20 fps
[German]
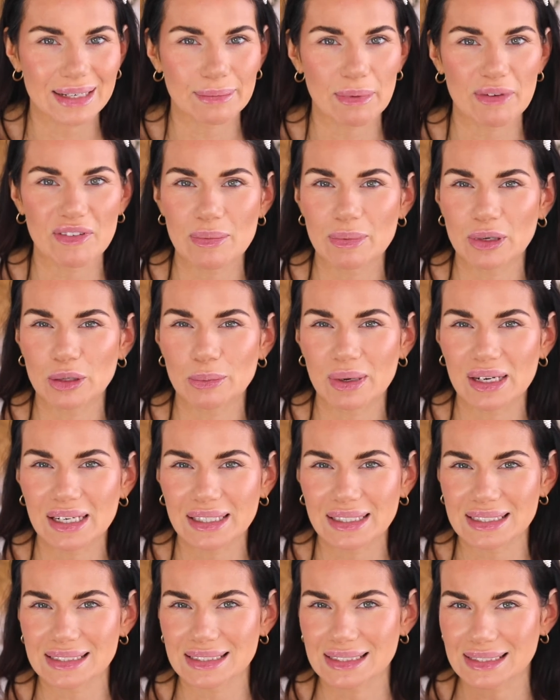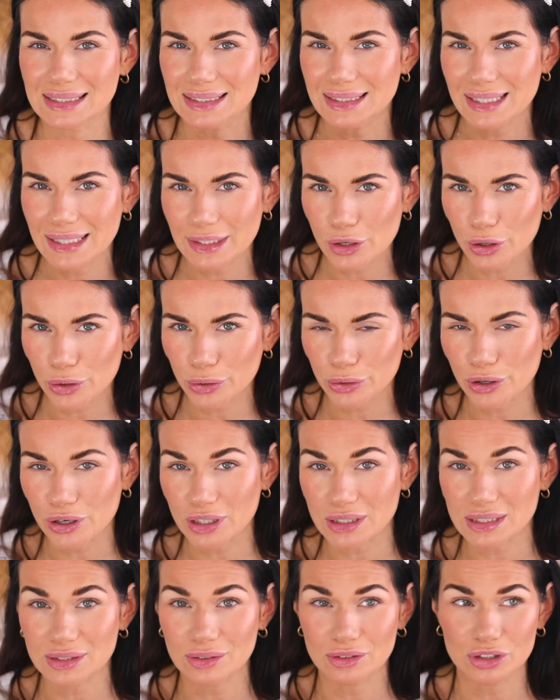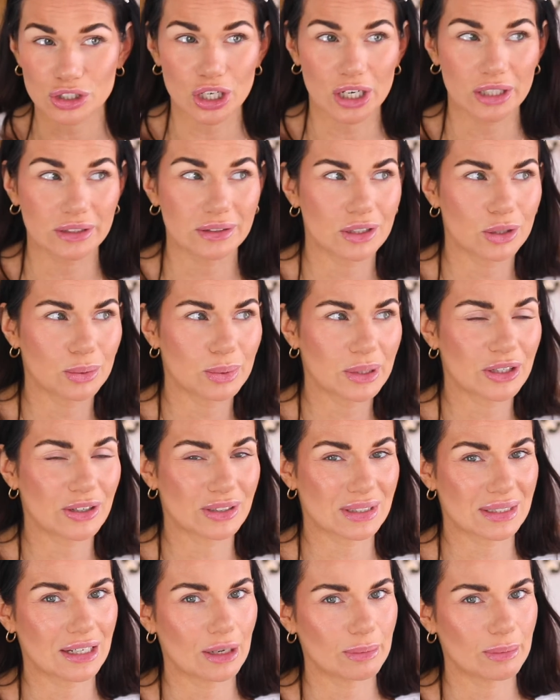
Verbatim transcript: aber wenn man überlegt, dass die 10 Euro kosten und Charlotte Tilbury kostet,